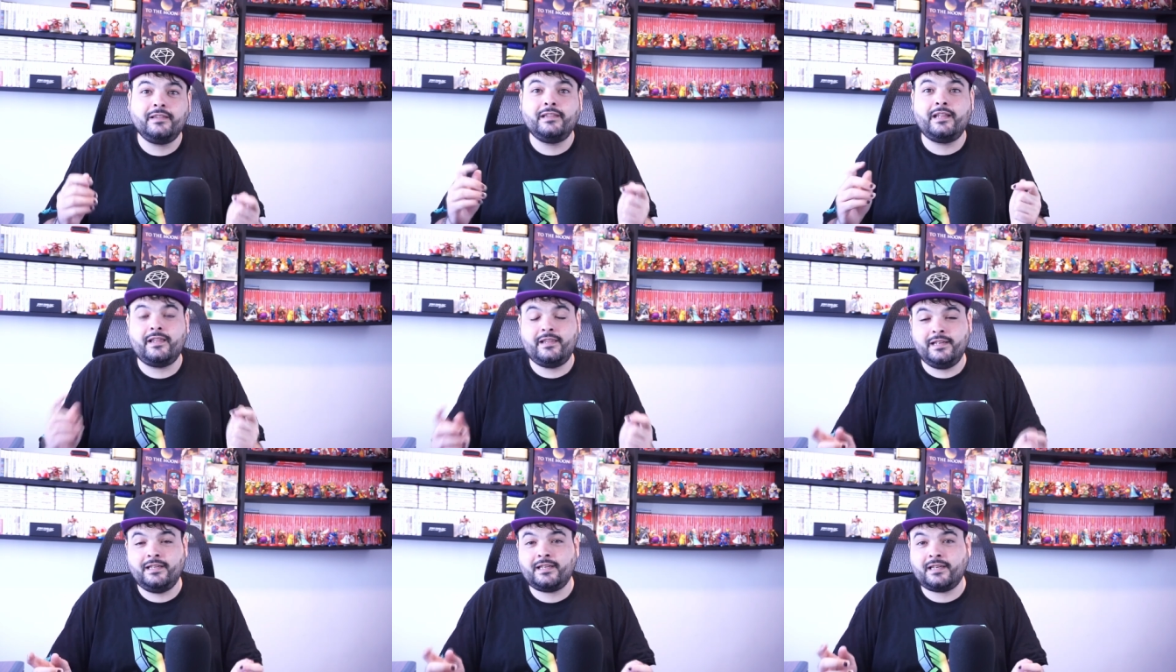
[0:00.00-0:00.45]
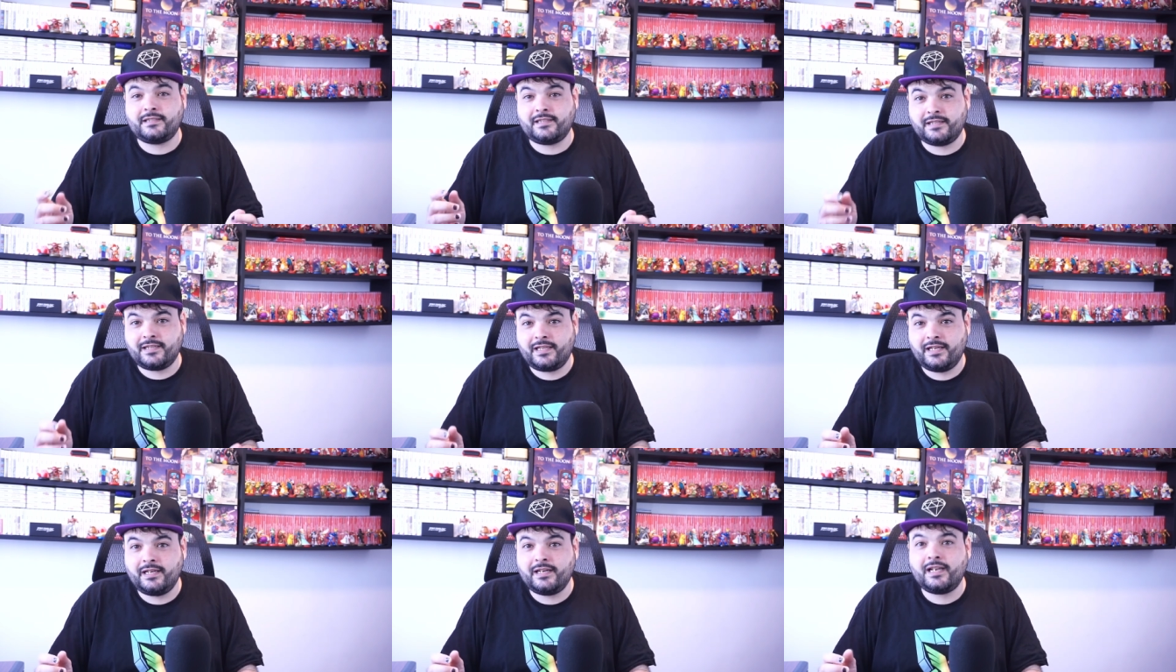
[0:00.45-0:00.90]
de dichas
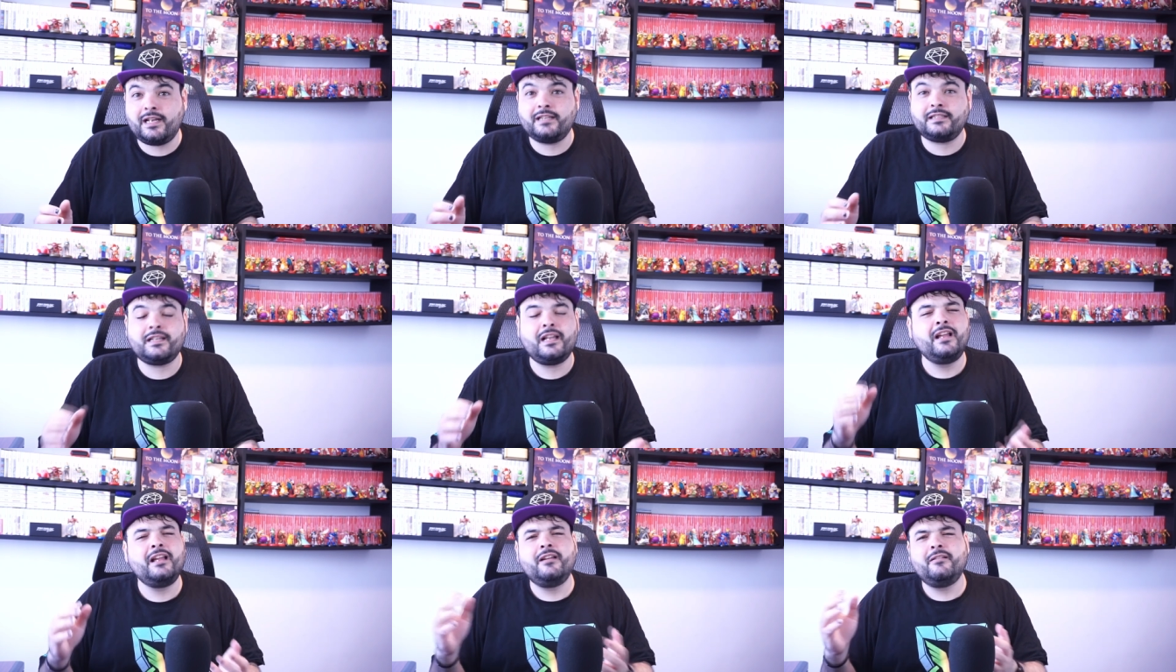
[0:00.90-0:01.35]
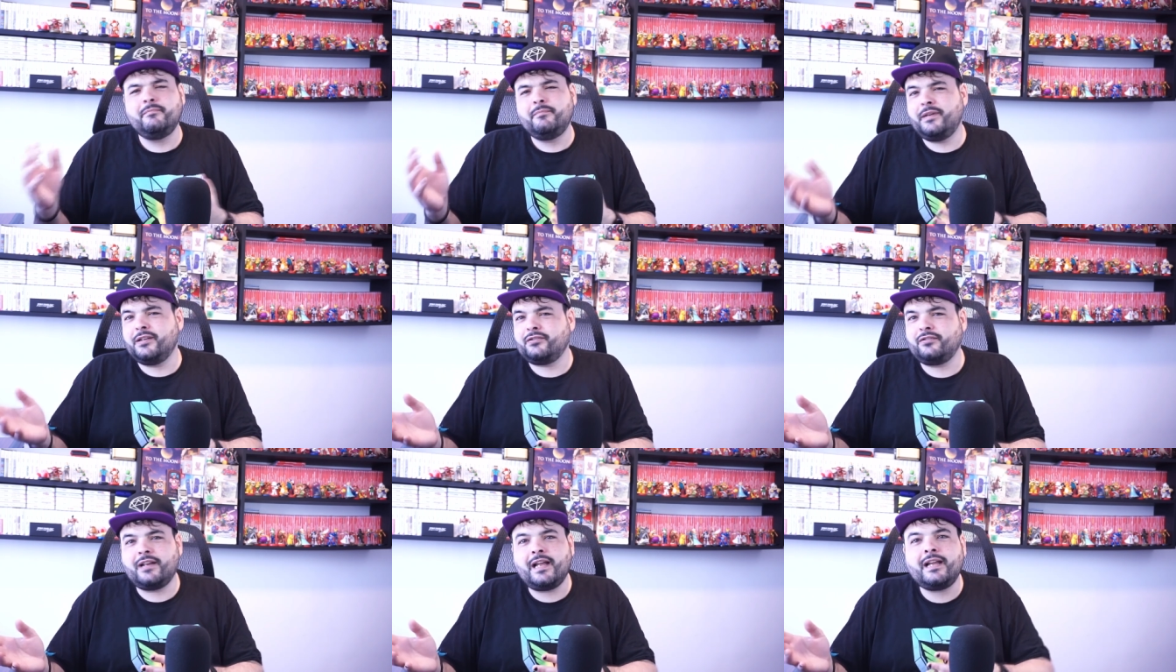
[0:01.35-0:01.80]
escenas,
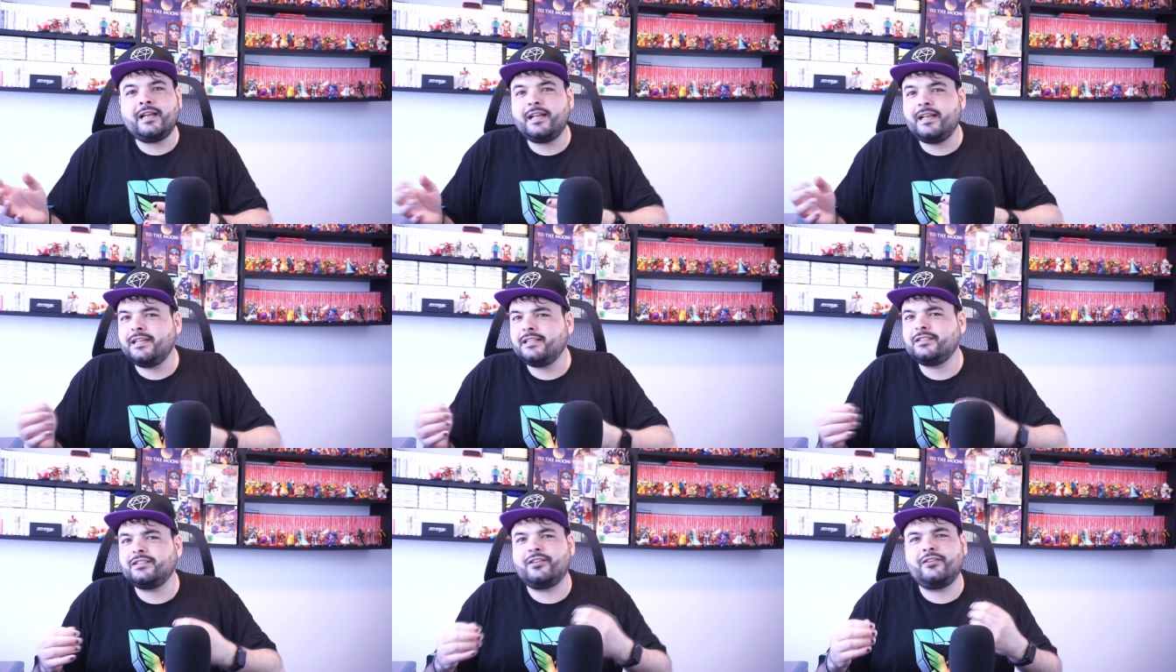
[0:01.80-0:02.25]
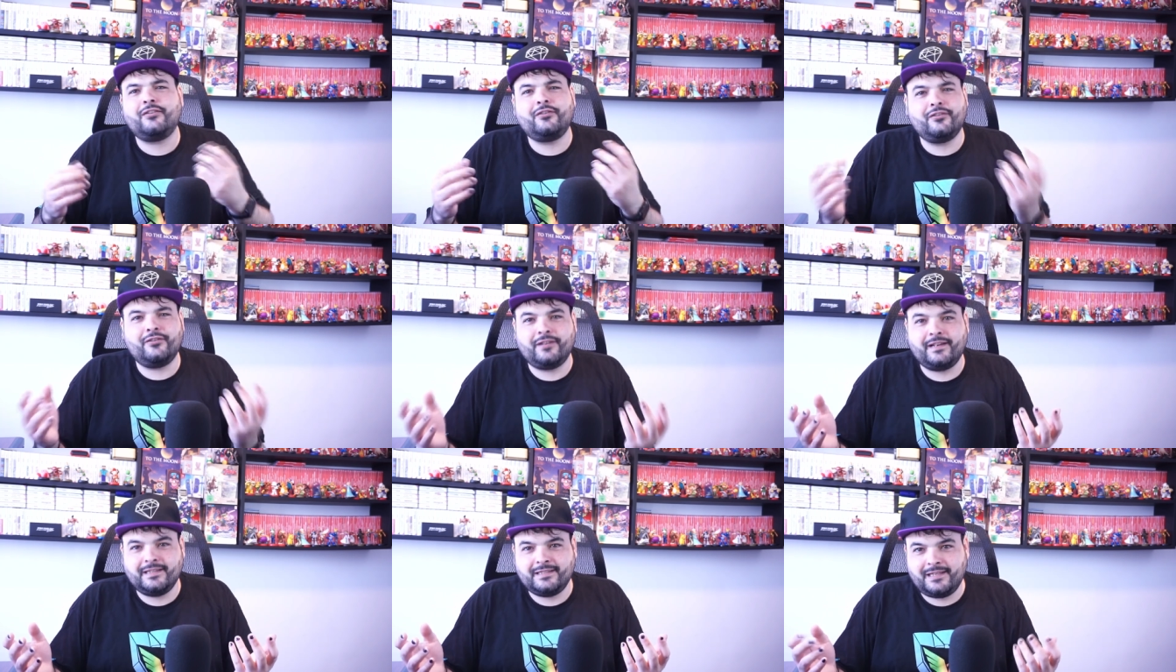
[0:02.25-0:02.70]
personajes o
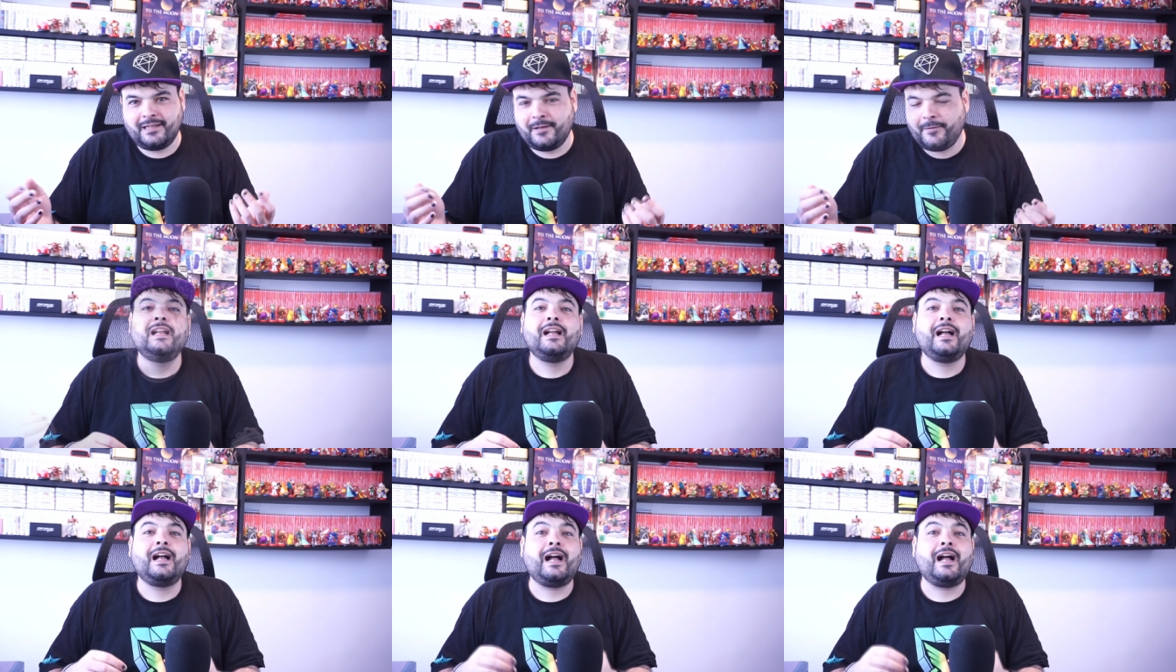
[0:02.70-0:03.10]
lo que sea.